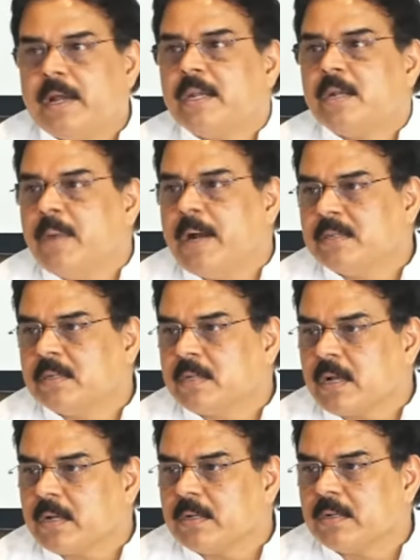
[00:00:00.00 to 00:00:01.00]
ఒక మంత్రిగా నేను
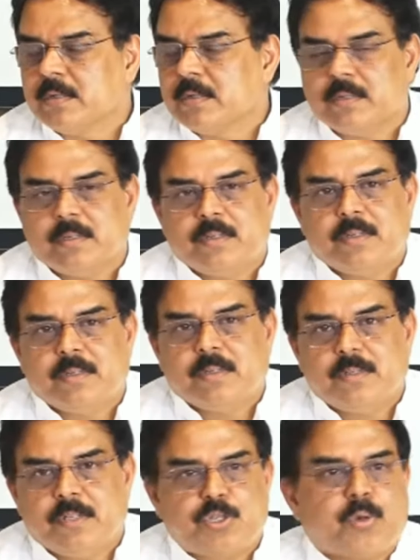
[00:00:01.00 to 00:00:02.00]
బాధ్యత
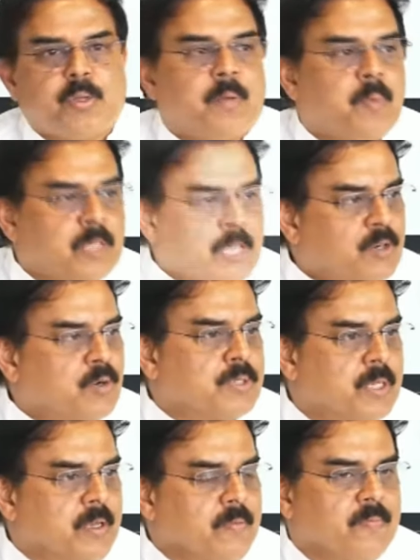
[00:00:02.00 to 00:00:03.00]
తీసుకున్న
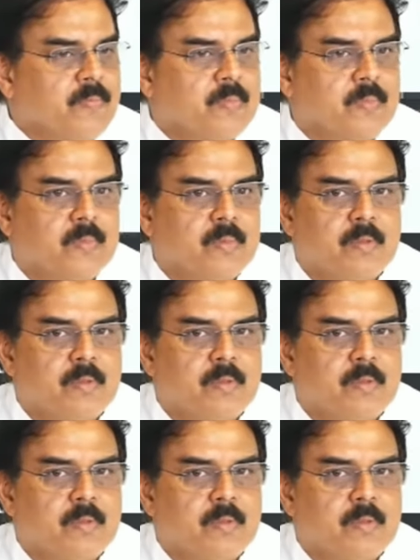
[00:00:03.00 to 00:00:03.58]
మొదటి రోజే